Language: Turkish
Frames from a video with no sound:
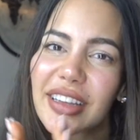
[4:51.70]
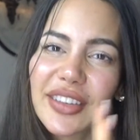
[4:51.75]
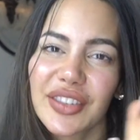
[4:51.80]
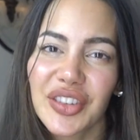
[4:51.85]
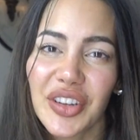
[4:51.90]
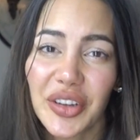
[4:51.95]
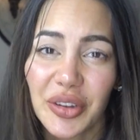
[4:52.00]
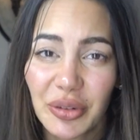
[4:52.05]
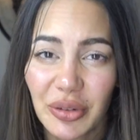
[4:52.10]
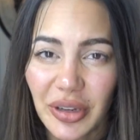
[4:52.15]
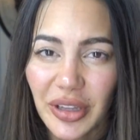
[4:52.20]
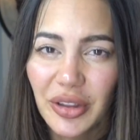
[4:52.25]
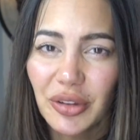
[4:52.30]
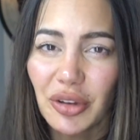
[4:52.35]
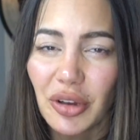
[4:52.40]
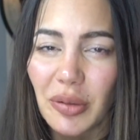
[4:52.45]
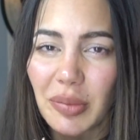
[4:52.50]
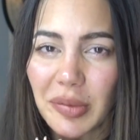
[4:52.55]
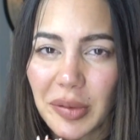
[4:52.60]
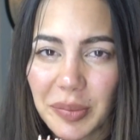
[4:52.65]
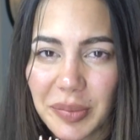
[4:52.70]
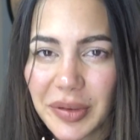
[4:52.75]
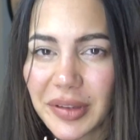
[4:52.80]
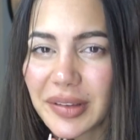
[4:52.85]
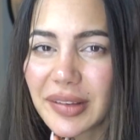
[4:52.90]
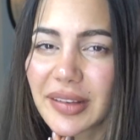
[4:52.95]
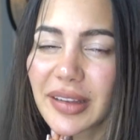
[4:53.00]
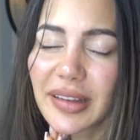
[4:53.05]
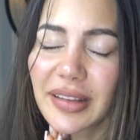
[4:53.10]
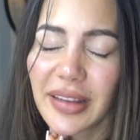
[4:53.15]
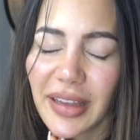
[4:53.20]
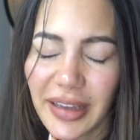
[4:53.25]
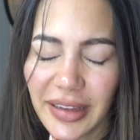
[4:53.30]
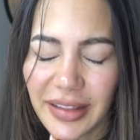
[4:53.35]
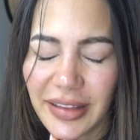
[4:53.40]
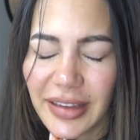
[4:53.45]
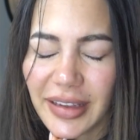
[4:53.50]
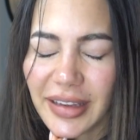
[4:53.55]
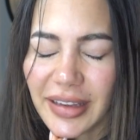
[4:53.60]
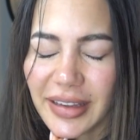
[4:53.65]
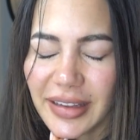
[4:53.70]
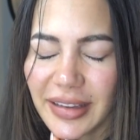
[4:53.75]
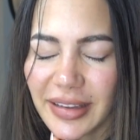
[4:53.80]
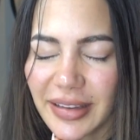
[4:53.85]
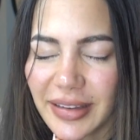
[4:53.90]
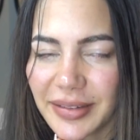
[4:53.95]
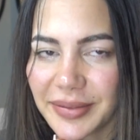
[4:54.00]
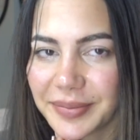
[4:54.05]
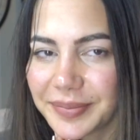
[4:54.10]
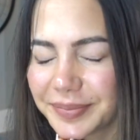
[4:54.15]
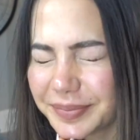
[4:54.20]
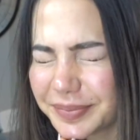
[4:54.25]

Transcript: Teşekkür ediyorum hepinize tek tek.